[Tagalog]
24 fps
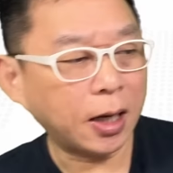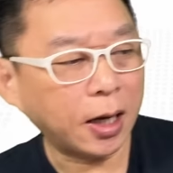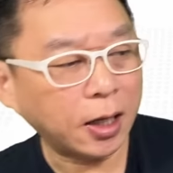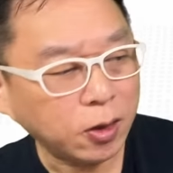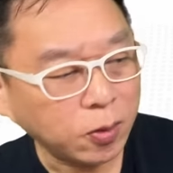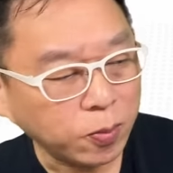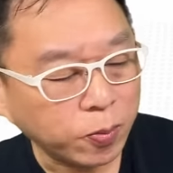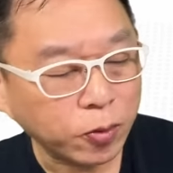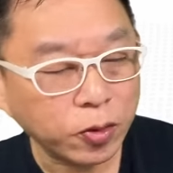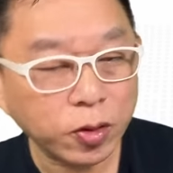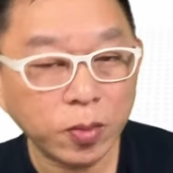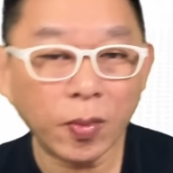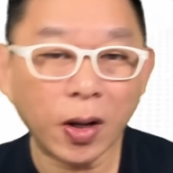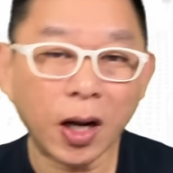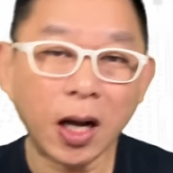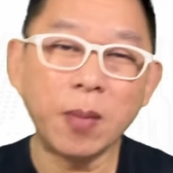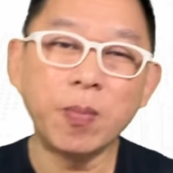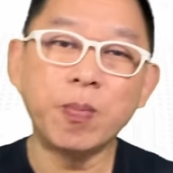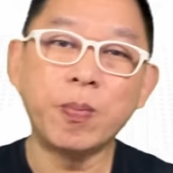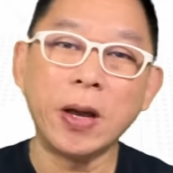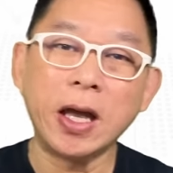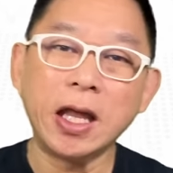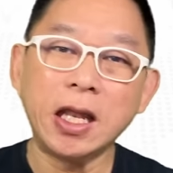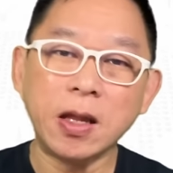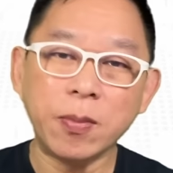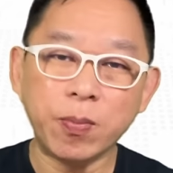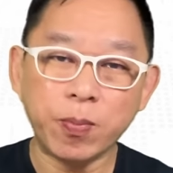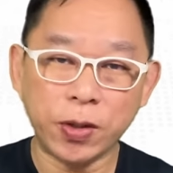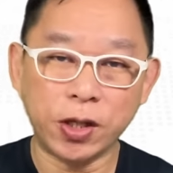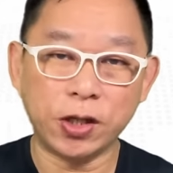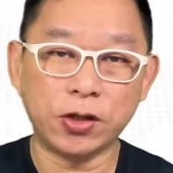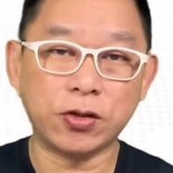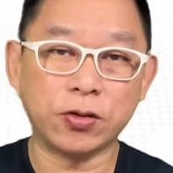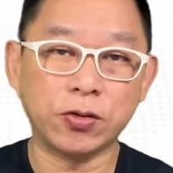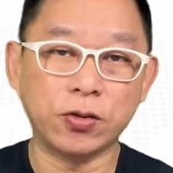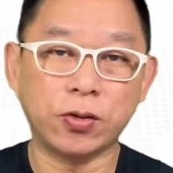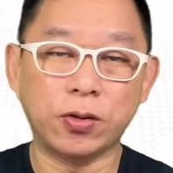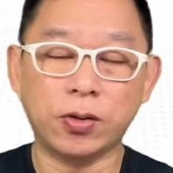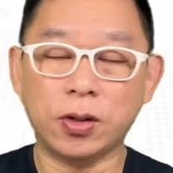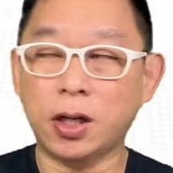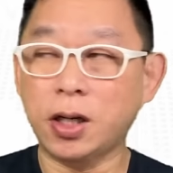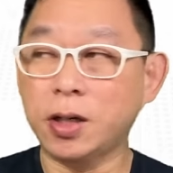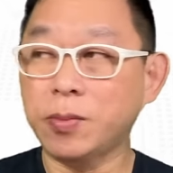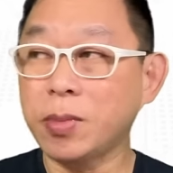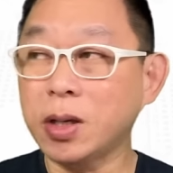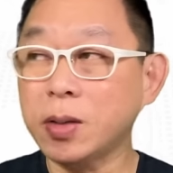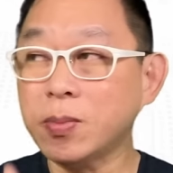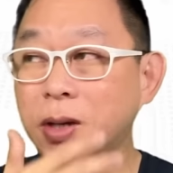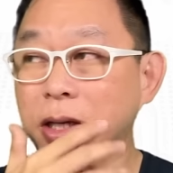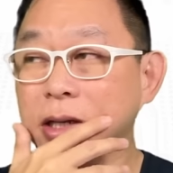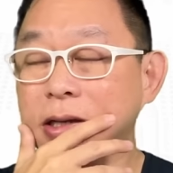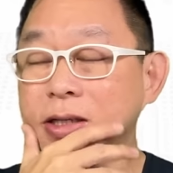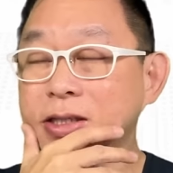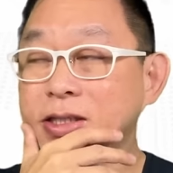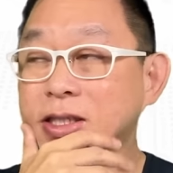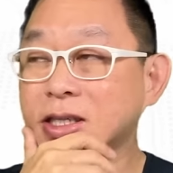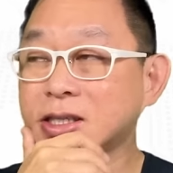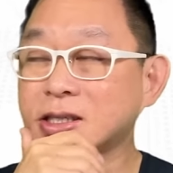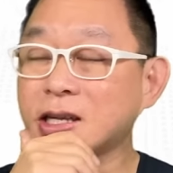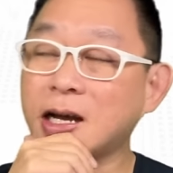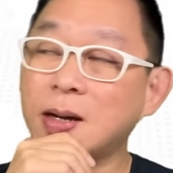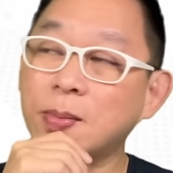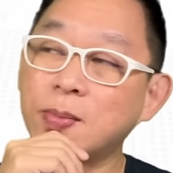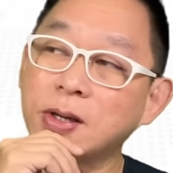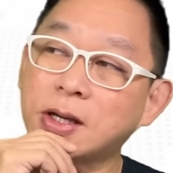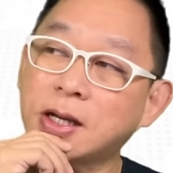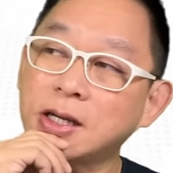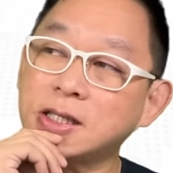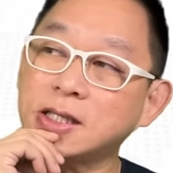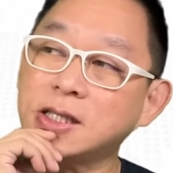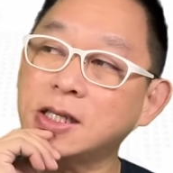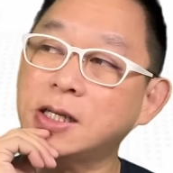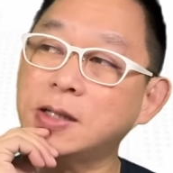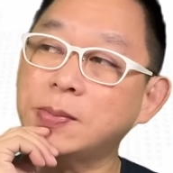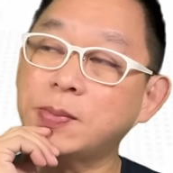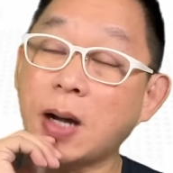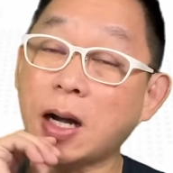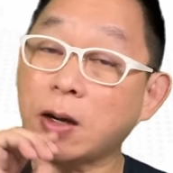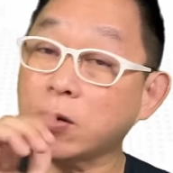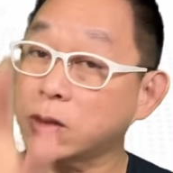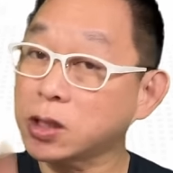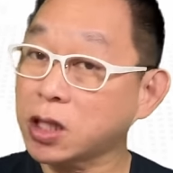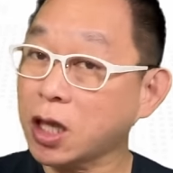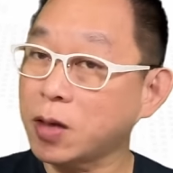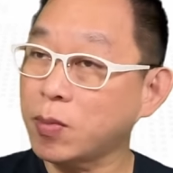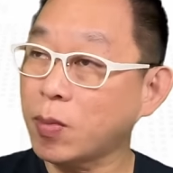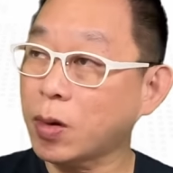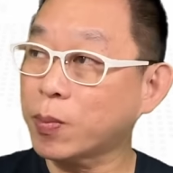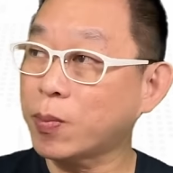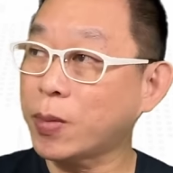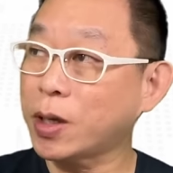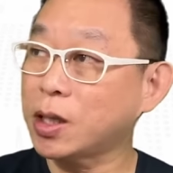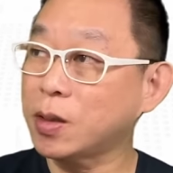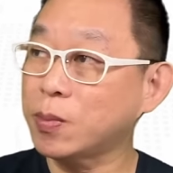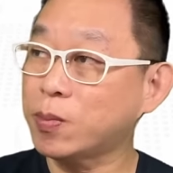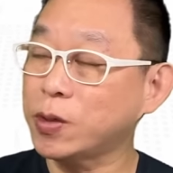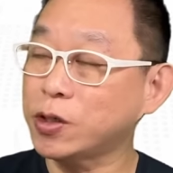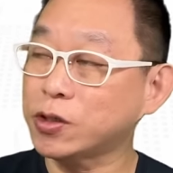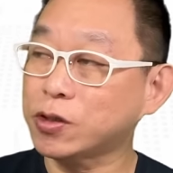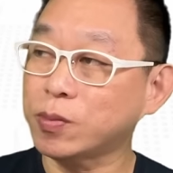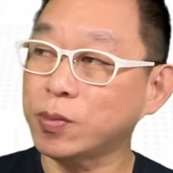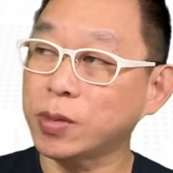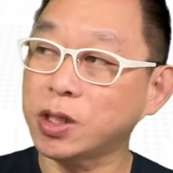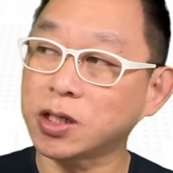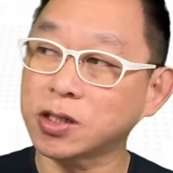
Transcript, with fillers: ano po yung mga benepisyo? Uh, may mga nagsasabi kasi, bago tayo magbenepisyo, may